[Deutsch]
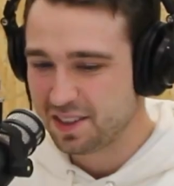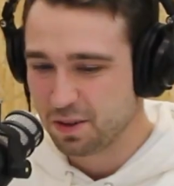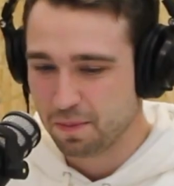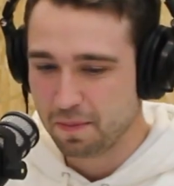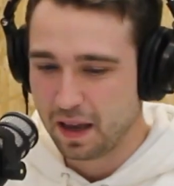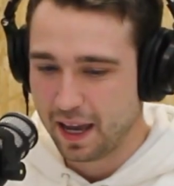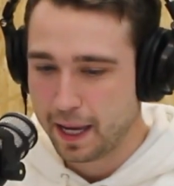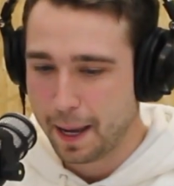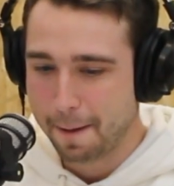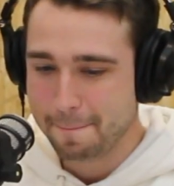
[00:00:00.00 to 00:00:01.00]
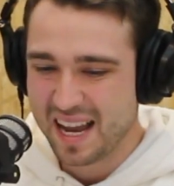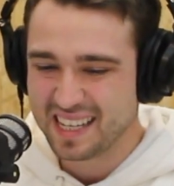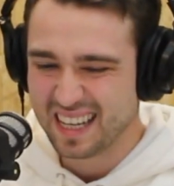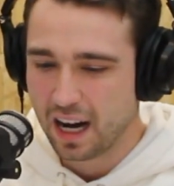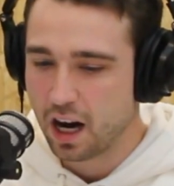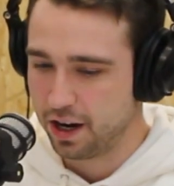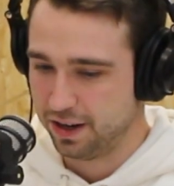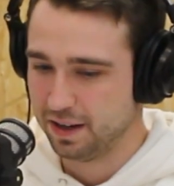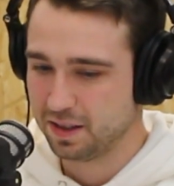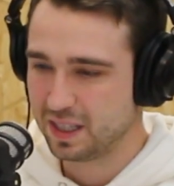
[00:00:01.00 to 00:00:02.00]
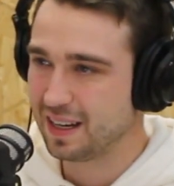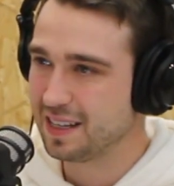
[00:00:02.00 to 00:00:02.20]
es um AMSR. Und